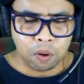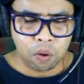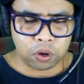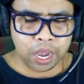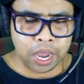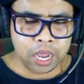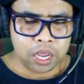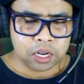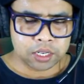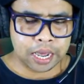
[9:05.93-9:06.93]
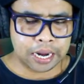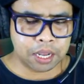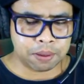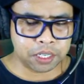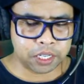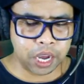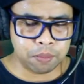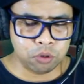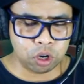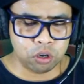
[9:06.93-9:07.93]
Oke, darahnya masih
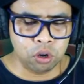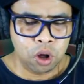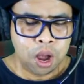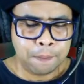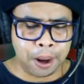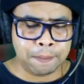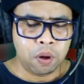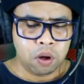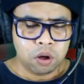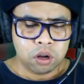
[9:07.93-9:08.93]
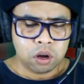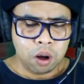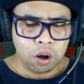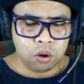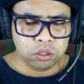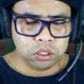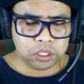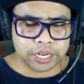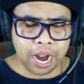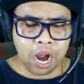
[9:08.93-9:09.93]
dikit. Mundur dulu. Oke,
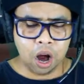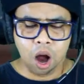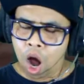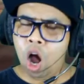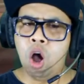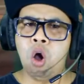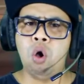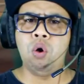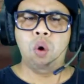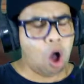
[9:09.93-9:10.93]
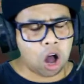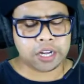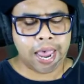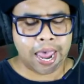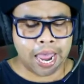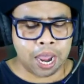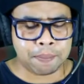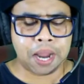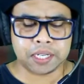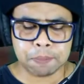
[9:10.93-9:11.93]
Game oh. Oke, okay.
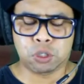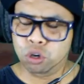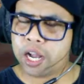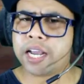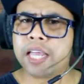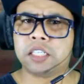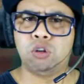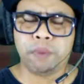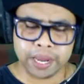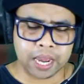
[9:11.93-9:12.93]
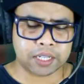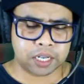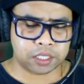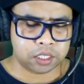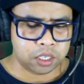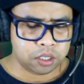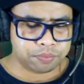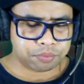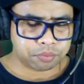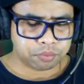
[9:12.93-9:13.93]
mantap juga, guys. Lumayan, guys. I
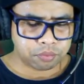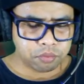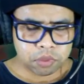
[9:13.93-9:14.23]
did it.